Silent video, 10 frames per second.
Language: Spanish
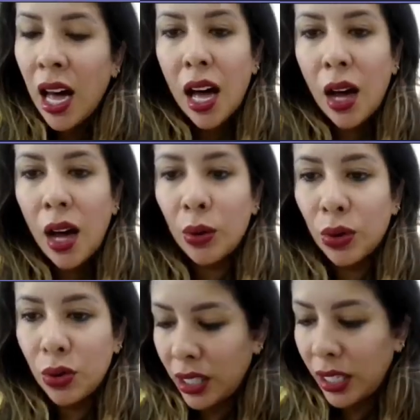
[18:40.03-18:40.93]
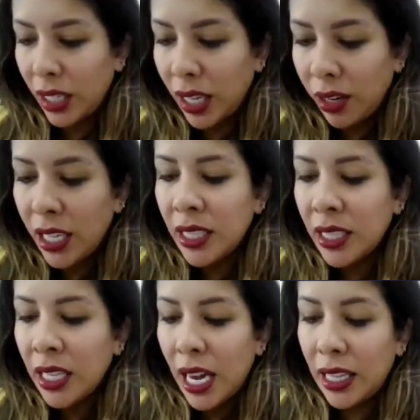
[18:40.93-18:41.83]
autosostenibles
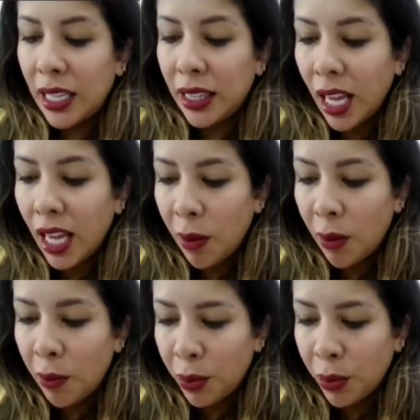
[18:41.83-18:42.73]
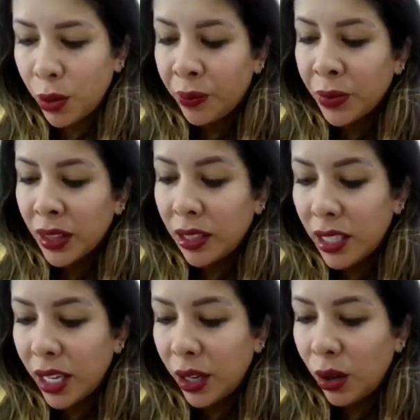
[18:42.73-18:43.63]
en el tiempo.
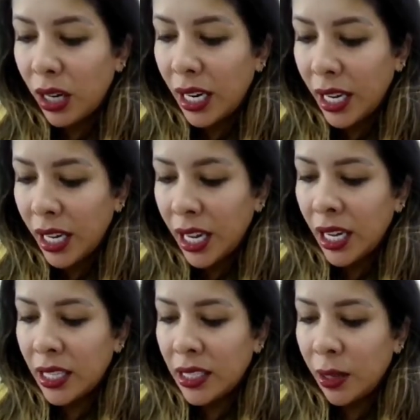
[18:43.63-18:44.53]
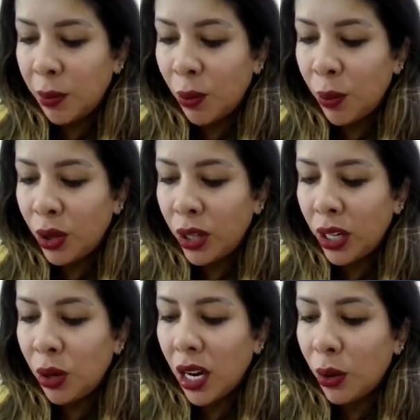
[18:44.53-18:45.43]
Tercero, la ley que se propone
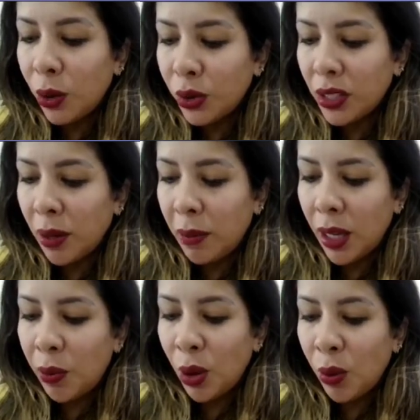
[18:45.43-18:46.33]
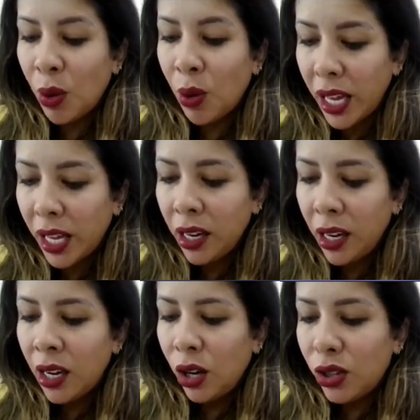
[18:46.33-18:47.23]
busca justamente promover
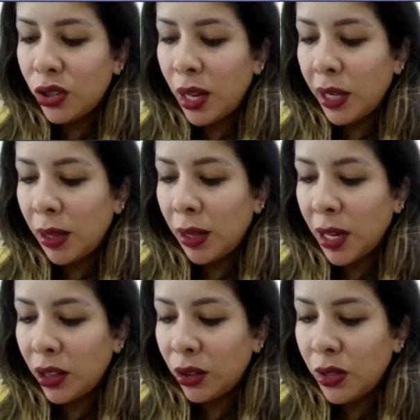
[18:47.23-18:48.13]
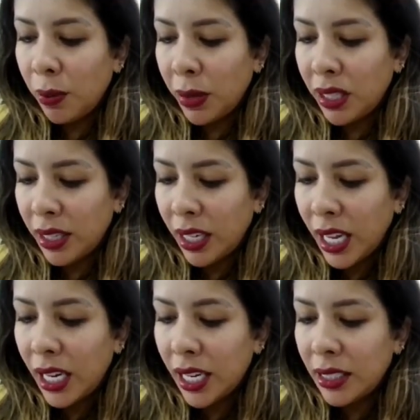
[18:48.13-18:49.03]
los emprendimientos
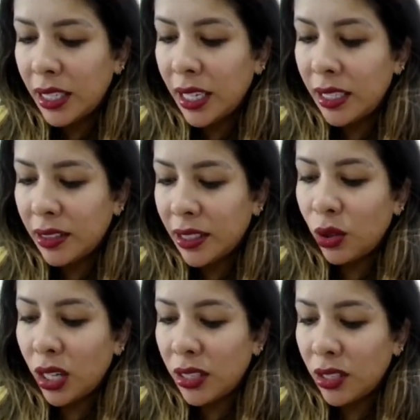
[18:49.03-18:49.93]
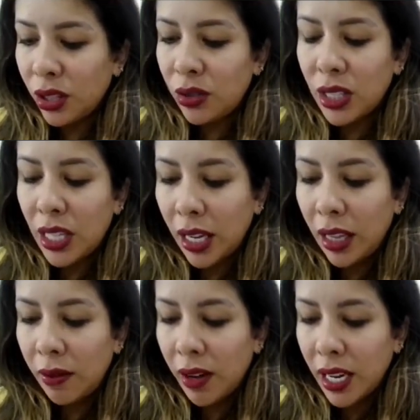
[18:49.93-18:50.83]
empresariales de estas organizaciones sociales de
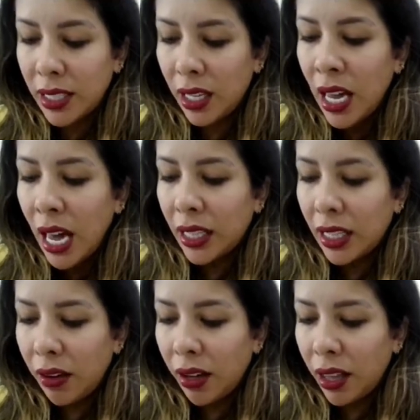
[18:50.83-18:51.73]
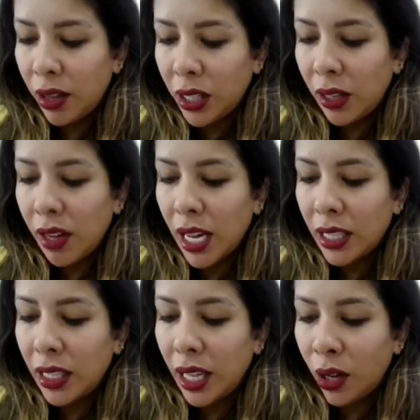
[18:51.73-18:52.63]
base a través de una
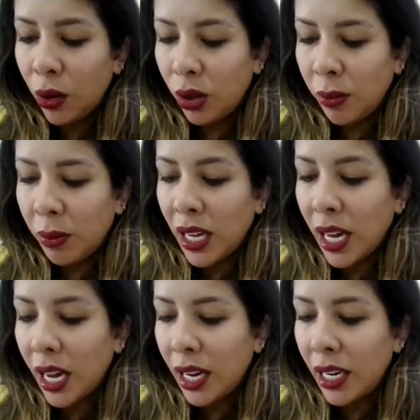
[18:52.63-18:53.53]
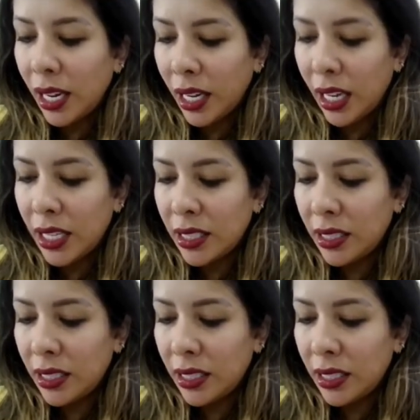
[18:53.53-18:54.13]
actividad económica en las que ellas